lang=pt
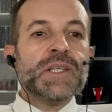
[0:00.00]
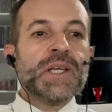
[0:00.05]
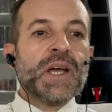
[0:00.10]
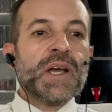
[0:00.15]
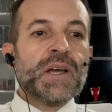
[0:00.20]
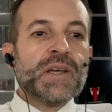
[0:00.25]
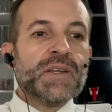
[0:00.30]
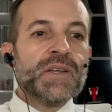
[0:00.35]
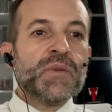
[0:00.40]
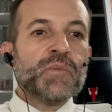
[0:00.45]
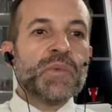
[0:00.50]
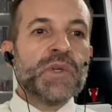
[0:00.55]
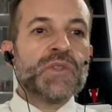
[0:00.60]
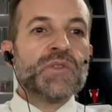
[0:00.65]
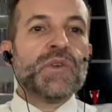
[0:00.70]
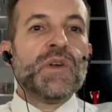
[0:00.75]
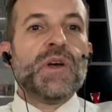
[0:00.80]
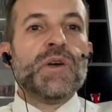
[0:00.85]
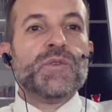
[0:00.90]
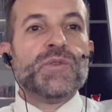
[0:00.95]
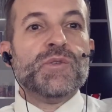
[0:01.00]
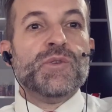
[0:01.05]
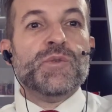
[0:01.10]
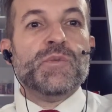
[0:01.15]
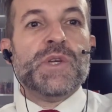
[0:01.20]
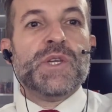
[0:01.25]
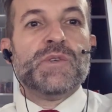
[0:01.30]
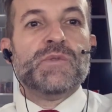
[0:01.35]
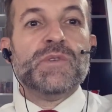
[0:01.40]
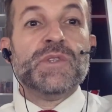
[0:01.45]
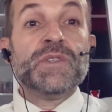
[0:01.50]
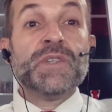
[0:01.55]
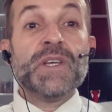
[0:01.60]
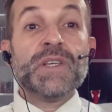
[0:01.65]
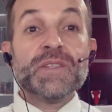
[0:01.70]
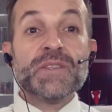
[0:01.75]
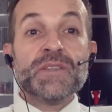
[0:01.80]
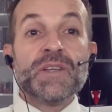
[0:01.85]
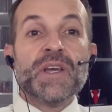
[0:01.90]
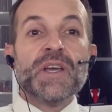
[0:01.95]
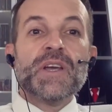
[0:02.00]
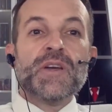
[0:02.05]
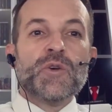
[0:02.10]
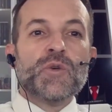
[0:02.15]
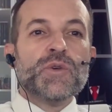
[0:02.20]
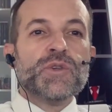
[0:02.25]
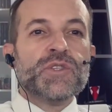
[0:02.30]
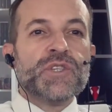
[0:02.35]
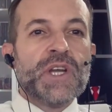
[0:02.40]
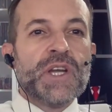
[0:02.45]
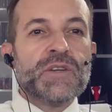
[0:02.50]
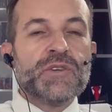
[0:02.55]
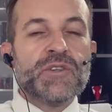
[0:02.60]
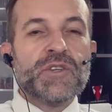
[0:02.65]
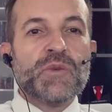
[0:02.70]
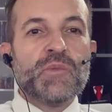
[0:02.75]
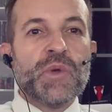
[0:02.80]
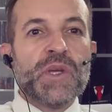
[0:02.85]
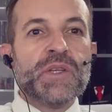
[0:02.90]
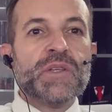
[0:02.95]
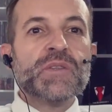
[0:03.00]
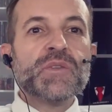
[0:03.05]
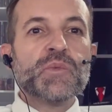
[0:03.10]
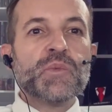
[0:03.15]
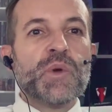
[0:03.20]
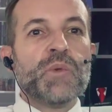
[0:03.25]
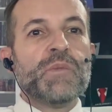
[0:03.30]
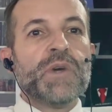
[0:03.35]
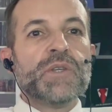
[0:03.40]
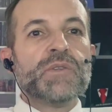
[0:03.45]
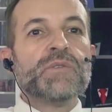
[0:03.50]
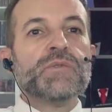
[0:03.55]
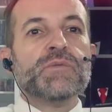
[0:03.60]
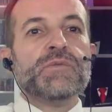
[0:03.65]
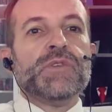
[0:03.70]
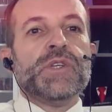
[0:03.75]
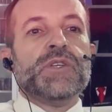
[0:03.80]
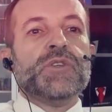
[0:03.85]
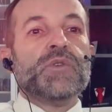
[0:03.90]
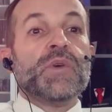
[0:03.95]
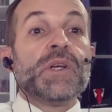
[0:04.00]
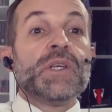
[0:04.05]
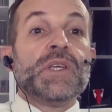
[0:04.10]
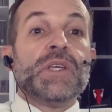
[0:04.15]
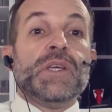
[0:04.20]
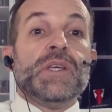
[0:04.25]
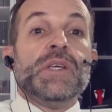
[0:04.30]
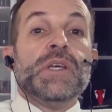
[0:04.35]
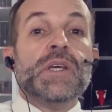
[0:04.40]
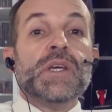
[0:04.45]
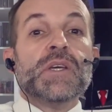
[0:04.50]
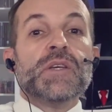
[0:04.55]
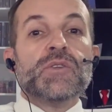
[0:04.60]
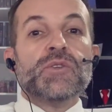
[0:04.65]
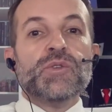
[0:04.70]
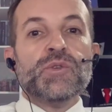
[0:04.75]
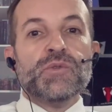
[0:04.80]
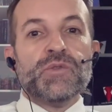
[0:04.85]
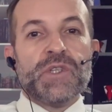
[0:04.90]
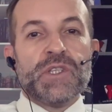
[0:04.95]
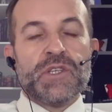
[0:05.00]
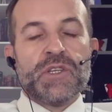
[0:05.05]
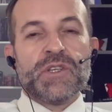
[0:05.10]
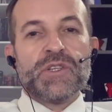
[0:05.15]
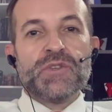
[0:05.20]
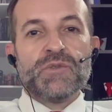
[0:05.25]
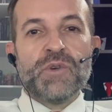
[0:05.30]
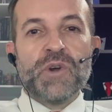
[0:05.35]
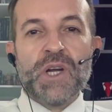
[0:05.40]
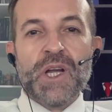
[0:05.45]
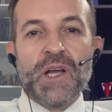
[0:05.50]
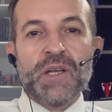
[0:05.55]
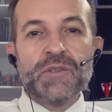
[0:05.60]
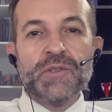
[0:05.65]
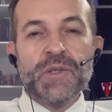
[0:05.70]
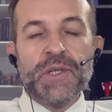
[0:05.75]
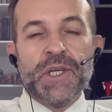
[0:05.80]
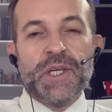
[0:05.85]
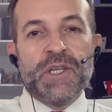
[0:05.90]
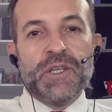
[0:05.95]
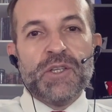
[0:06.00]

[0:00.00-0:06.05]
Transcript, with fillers: E aí pessoal, tudo bem com vocês? Rogério Jimenez para mais um vídeo aqui do Vídeo de Advogado.